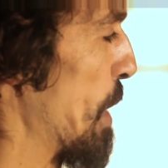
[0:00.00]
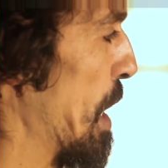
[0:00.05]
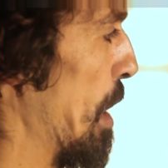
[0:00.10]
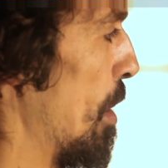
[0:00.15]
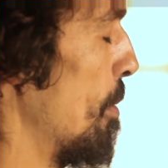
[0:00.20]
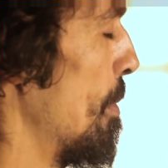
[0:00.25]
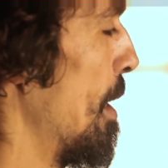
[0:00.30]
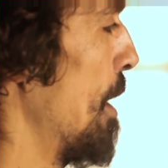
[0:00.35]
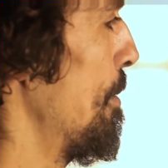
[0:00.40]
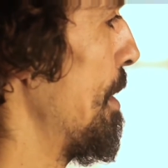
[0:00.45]

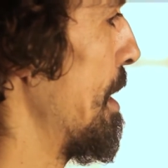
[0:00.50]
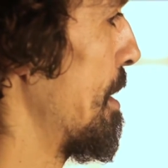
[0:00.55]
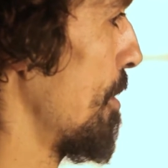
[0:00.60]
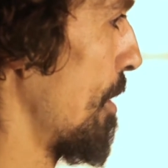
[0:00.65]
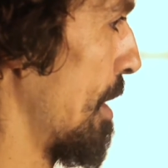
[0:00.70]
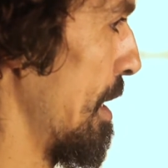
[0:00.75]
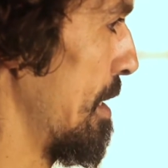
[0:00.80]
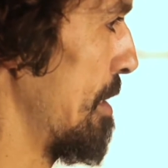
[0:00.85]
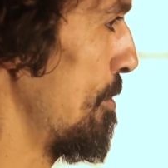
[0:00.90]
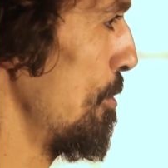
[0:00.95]
lo mal visto
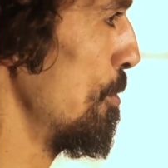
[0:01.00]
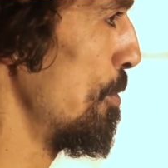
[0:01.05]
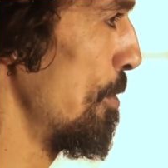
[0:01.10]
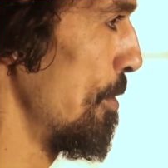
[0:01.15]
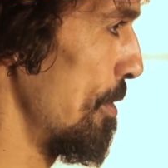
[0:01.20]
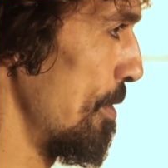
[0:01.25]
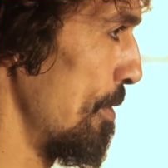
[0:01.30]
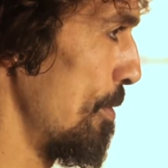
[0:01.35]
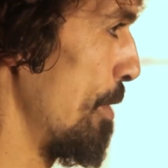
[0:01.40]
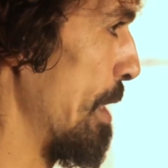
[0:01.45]
que
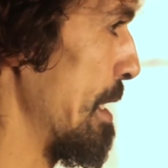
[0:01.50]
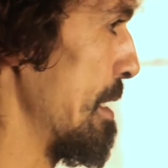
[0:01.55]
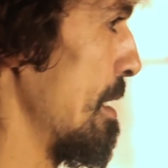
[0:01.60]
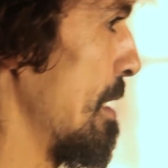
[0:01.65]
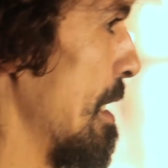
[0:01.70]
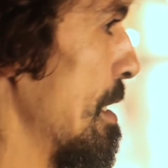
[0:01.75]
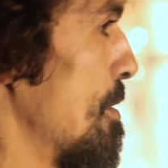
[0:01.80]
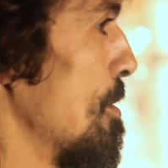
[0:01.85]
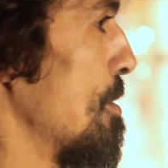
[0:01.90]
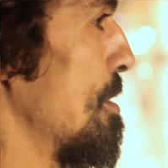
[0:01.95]
estuvo durante
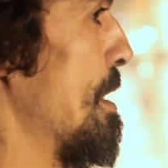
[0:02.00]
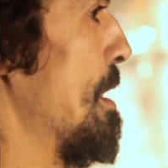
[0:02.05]
tantos